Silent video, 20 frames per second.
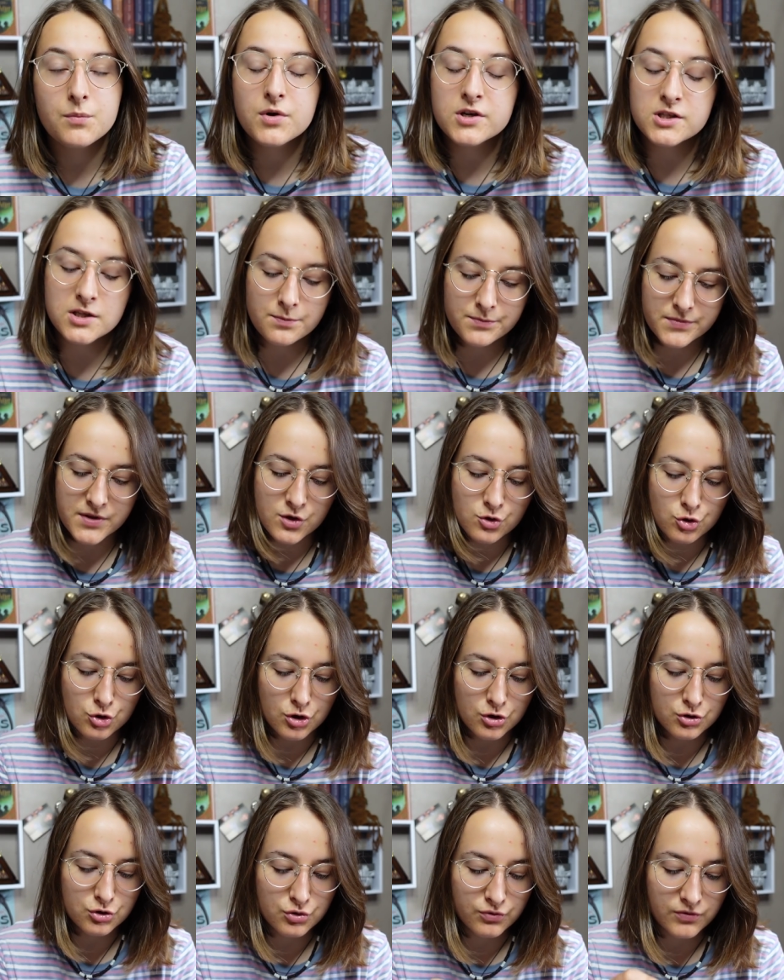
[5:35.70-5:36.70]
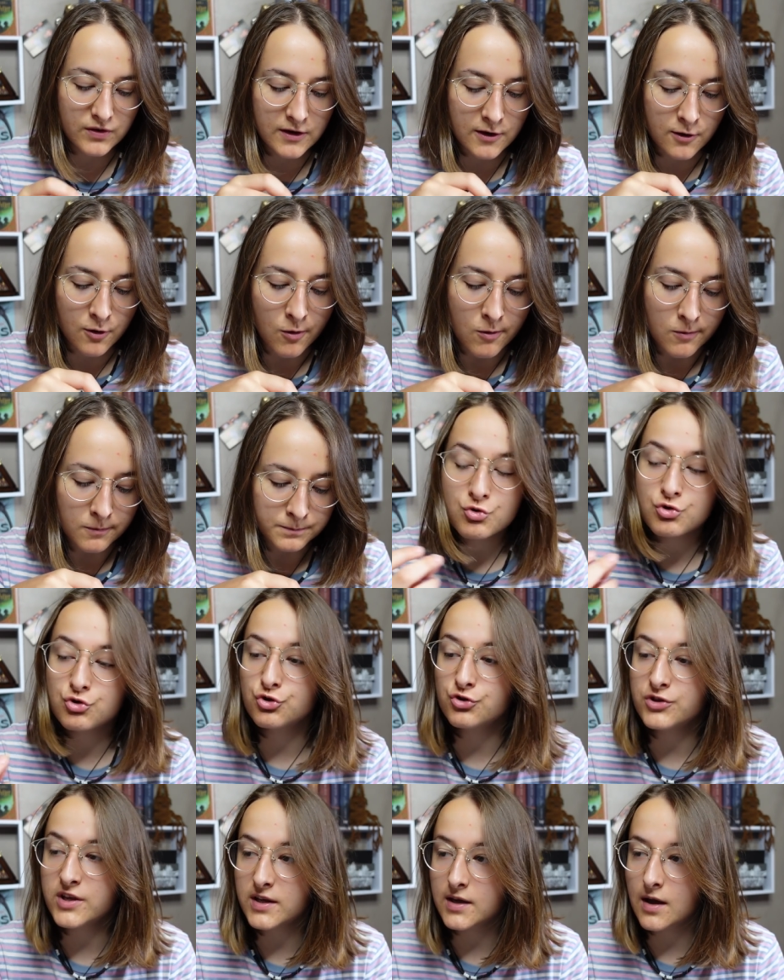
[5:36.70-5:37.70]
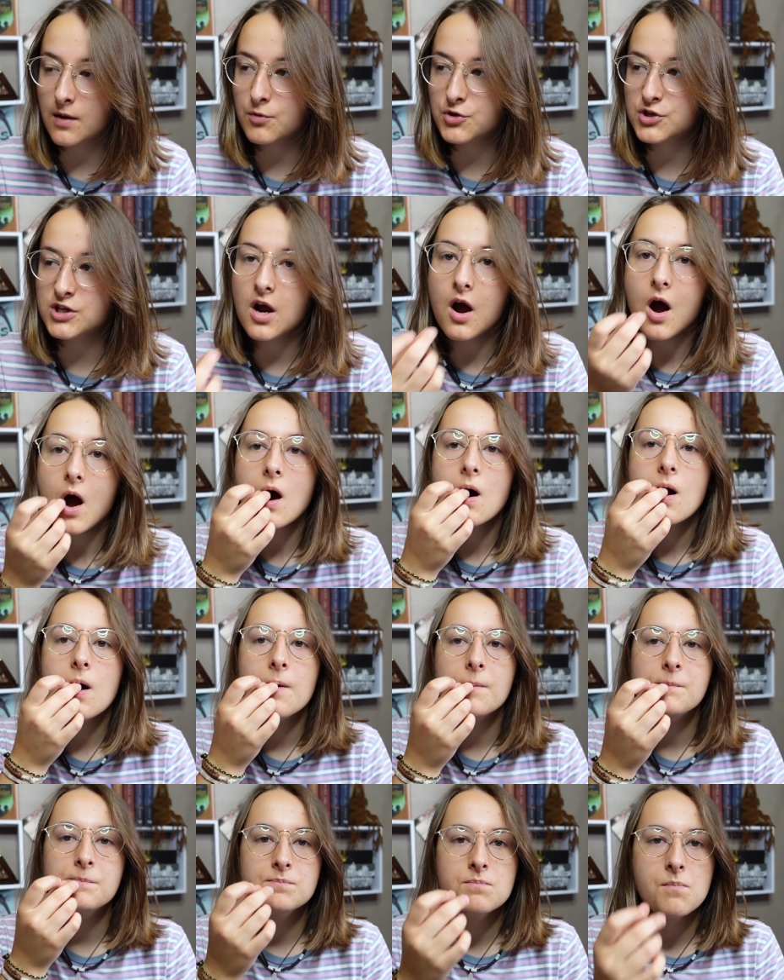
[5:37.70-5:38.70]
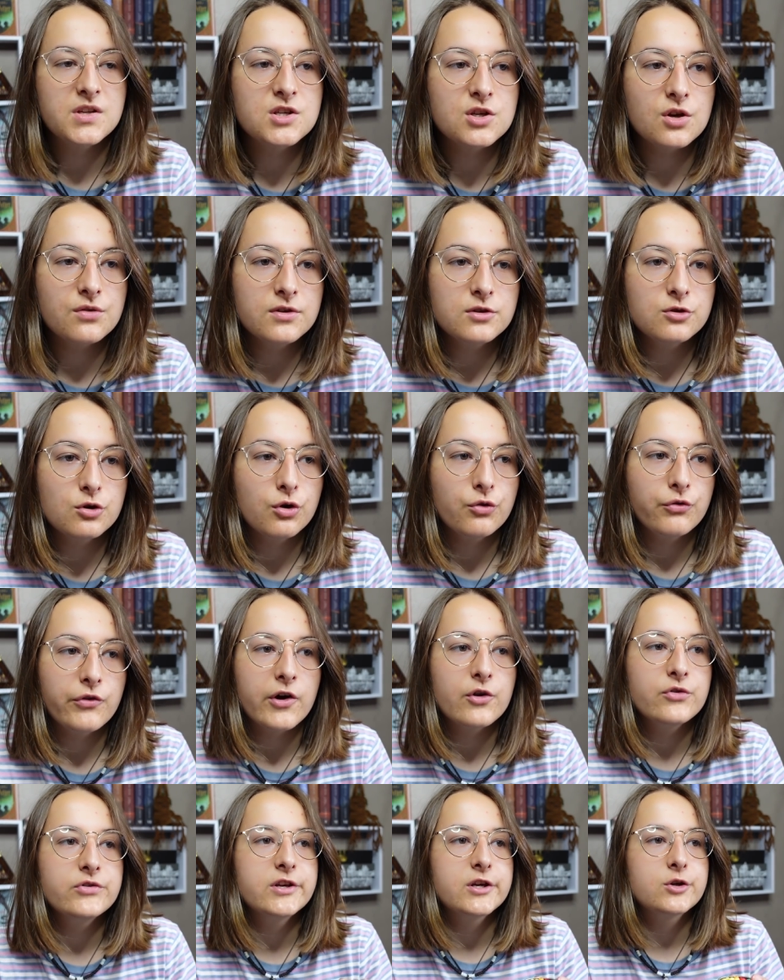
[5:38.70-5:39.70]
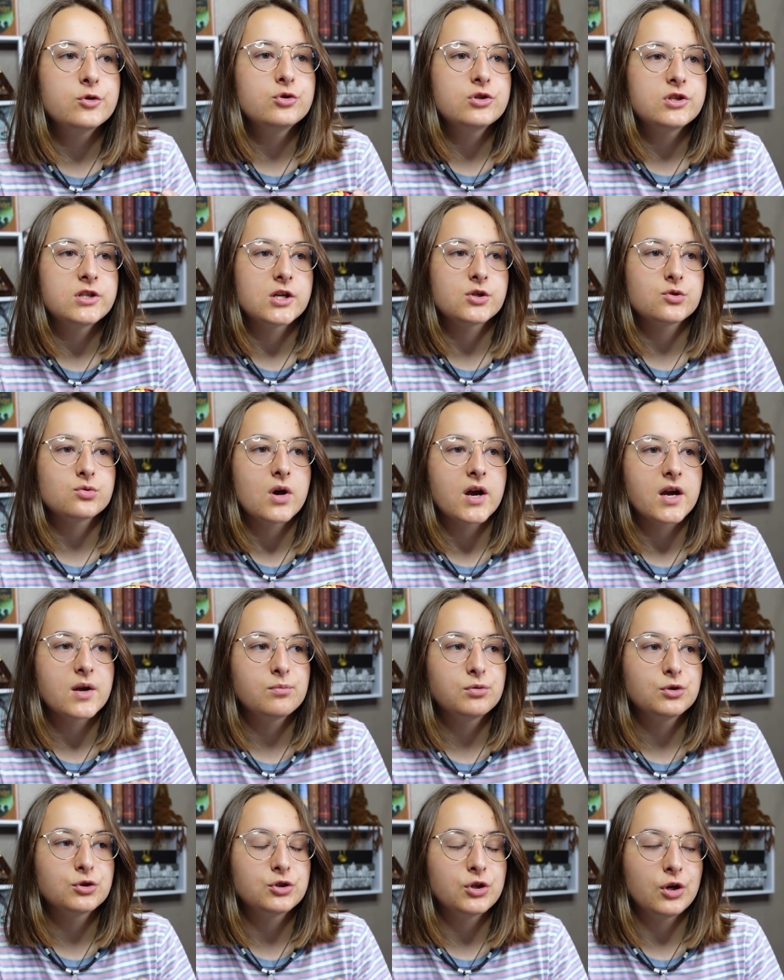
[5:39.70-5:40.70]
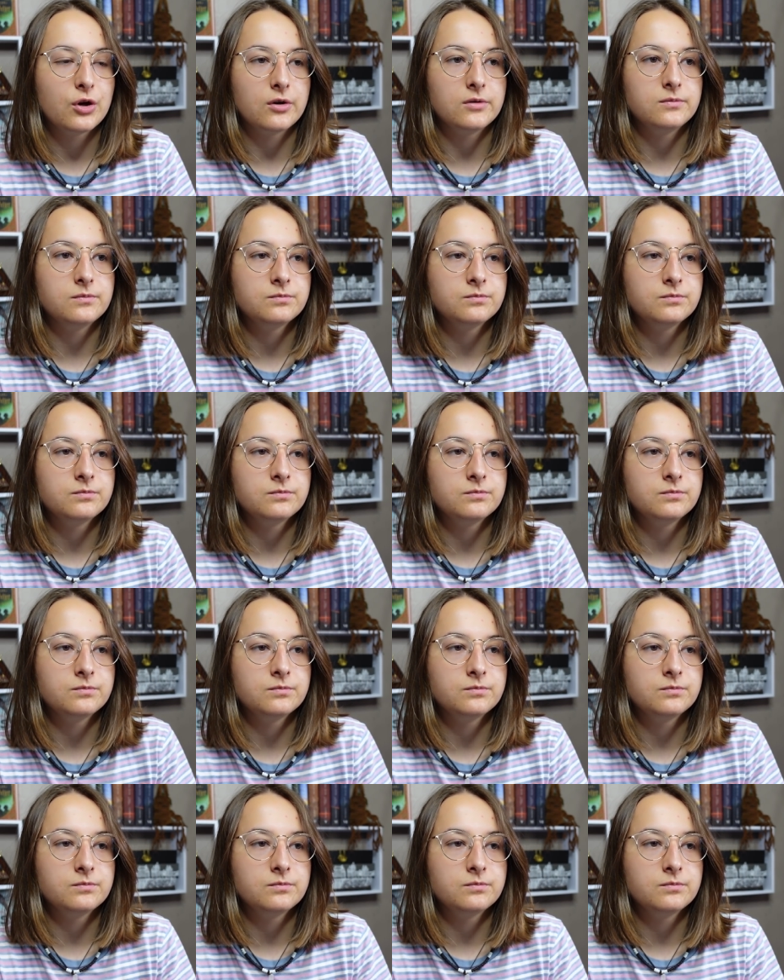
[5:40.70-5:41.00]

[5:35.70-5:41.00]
Moi j'aime bien ce genre de vidéo où je n'ai qu'à manger. Oh j'ai envie de refaire une dégustation Harry Potter.